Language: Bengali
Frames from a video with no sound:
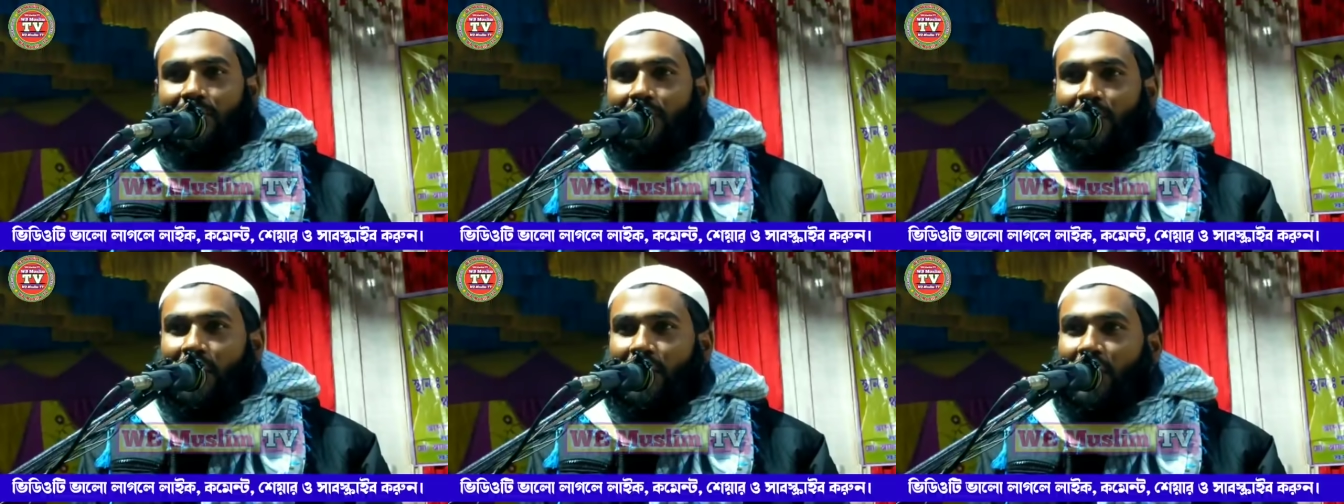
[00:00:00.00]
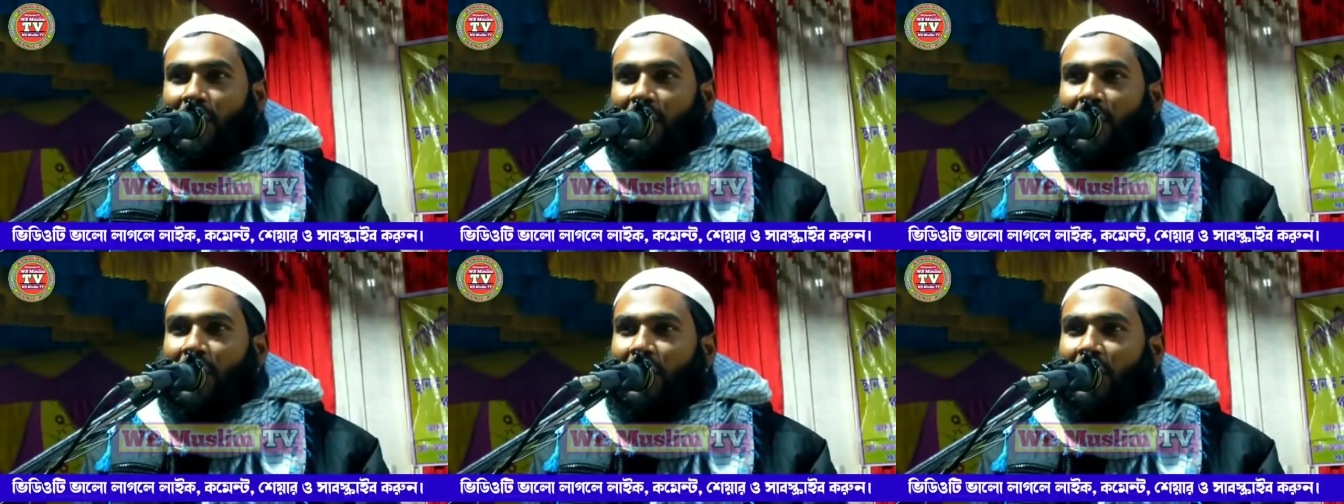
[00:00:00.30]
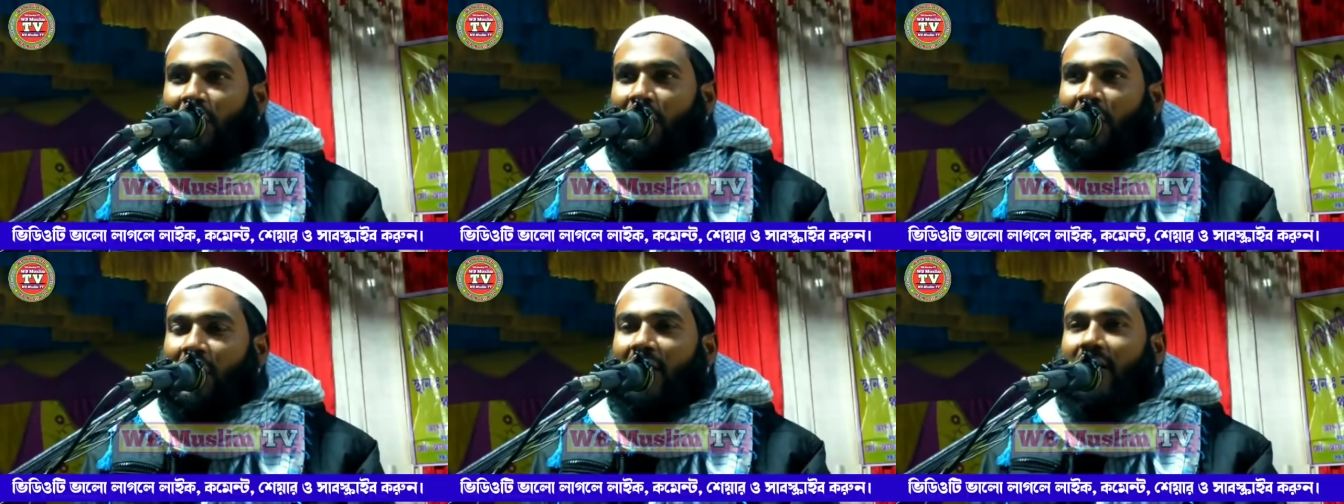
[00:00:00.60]

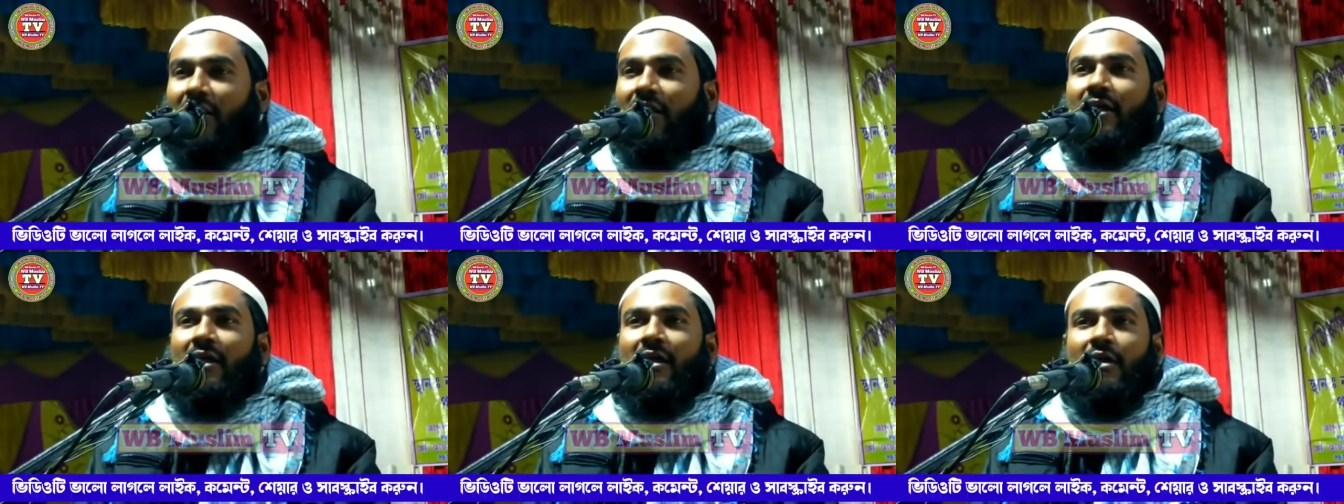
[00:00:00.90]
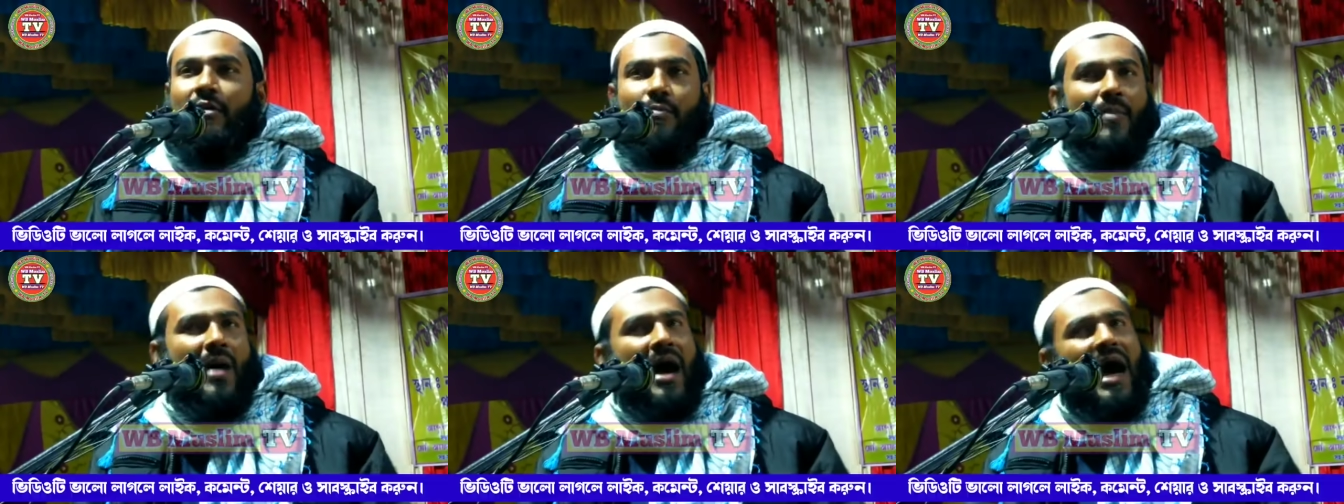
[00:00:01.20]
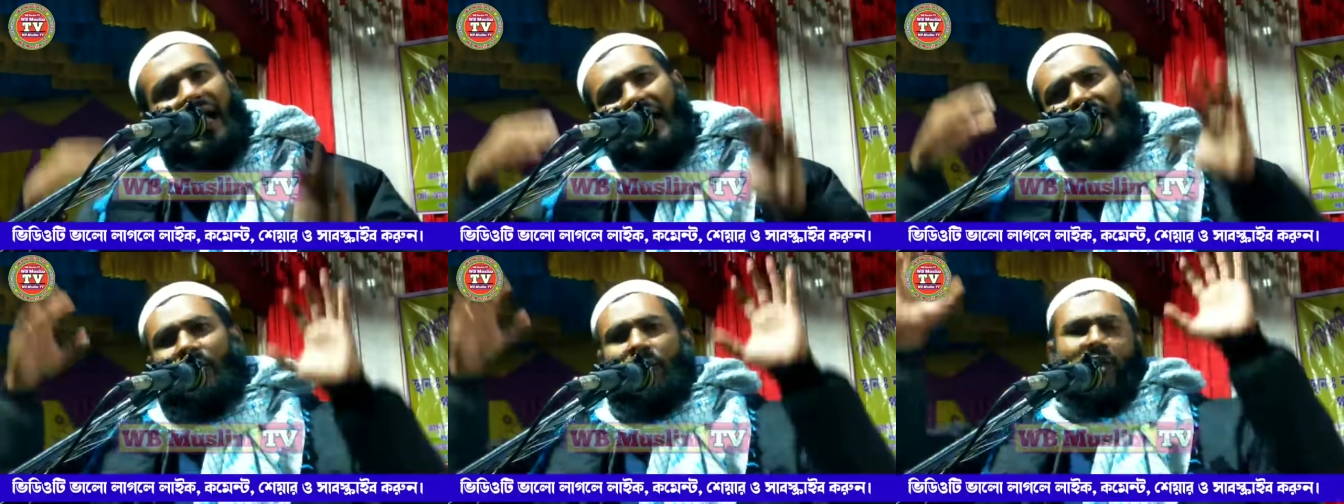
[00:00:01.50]
মরল
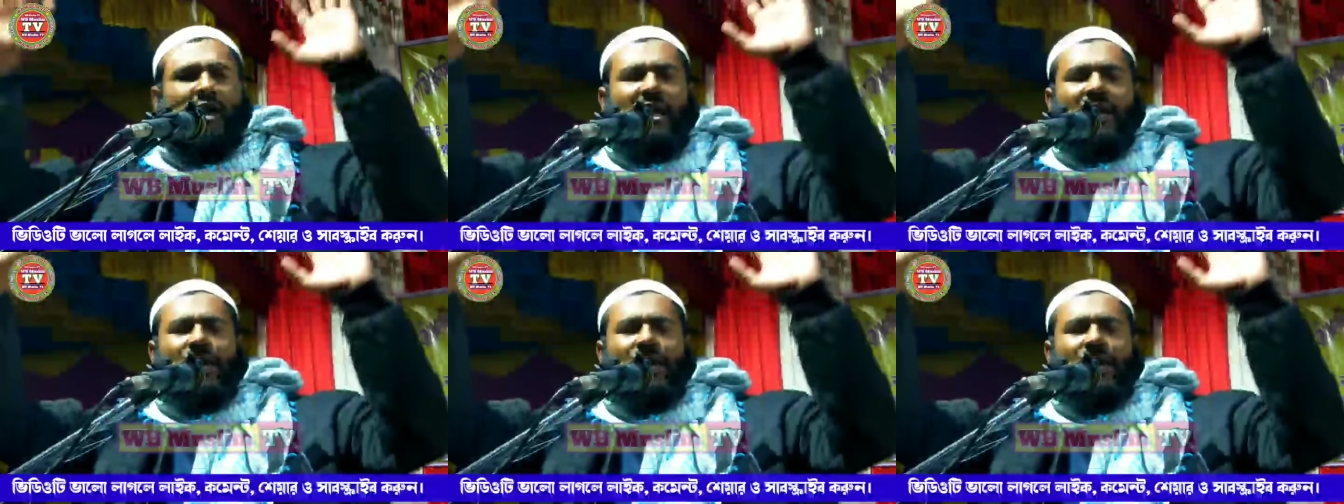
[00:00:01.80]
মাল ধরে